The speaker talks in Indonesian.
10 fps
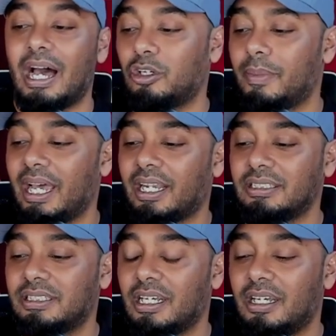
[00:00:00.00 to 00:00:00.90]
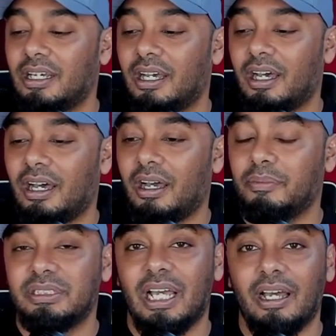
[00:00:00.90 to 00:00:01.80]
Hano Behrens, uh,
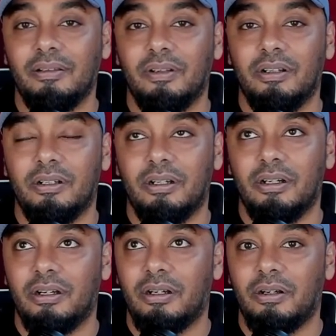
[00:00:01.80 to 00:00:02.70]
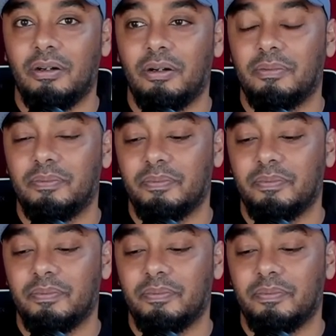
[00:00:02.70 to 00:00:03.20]
misalkan uh,